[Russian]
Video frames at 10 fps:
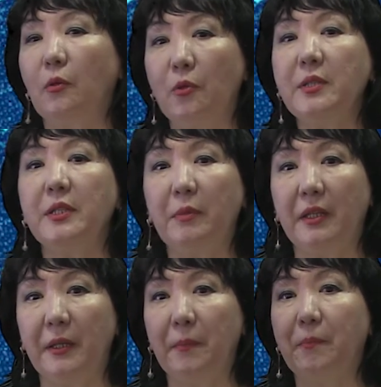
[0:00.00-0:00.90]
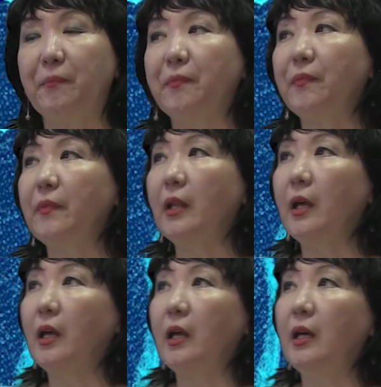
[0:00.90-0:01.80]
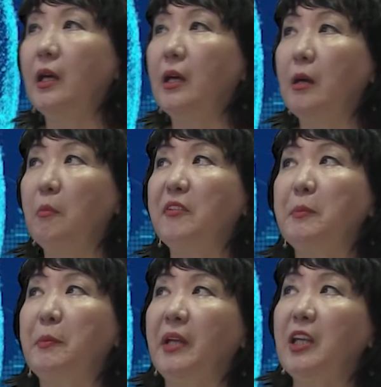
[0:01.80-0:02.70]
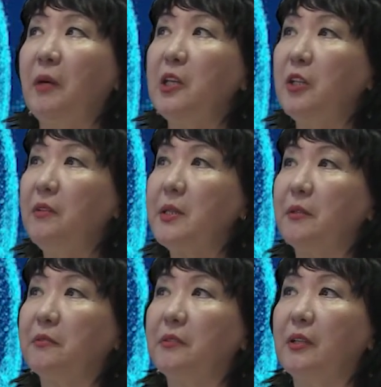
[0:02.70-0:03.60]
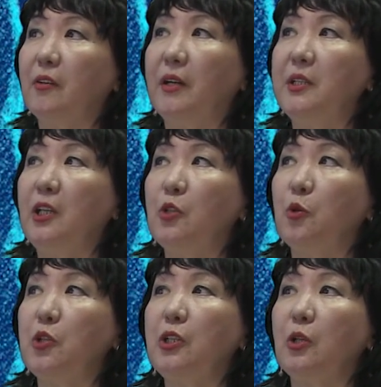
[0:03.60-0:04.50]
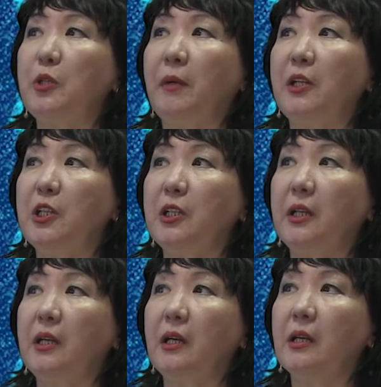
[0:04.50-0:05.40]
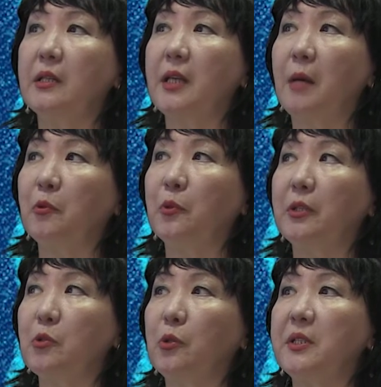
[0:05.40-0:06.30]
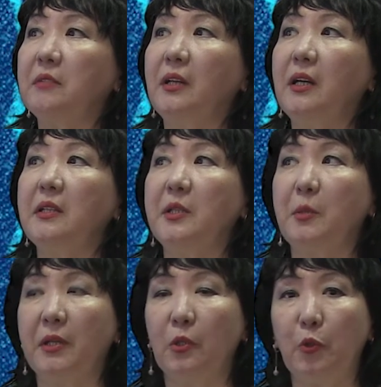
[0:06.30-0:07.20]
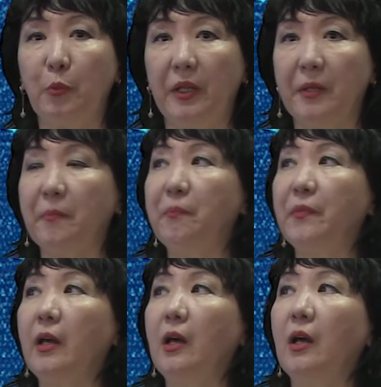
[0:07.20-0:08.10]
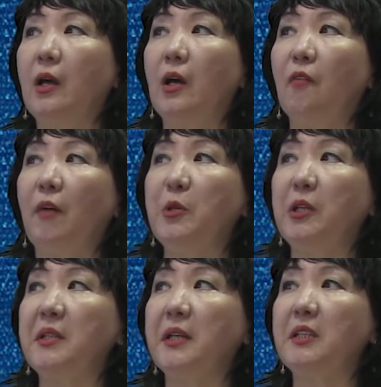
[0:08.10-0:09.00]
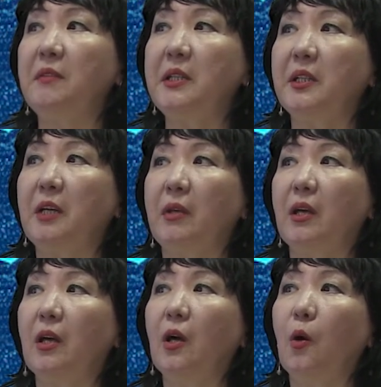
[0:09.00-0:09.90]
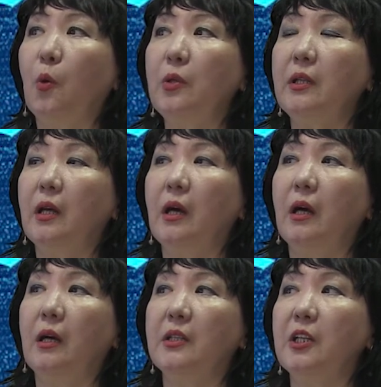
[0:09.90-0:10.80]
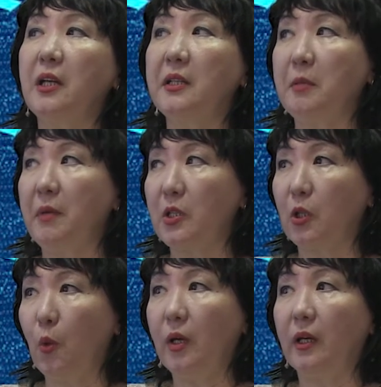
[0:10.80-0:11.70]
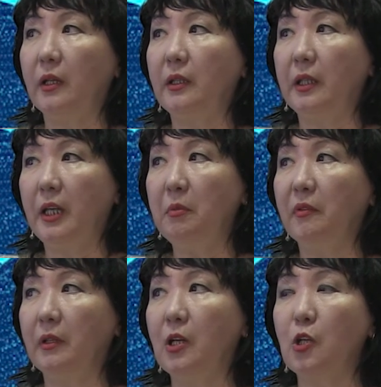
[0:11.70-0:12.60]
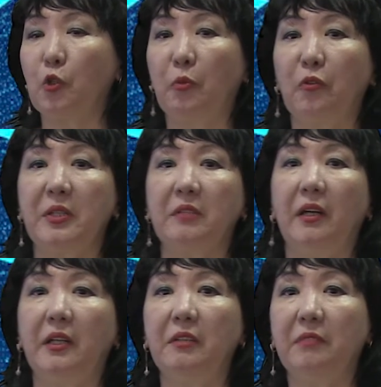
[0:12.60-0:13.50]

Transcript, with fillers: о семье. По воспоминаниям очевидцев, Василий Шукшин рос мальчишкой замкнутым, что называется себе на уме. В общении со сверстниками он держал себя строго и требовал, чтобы его называли не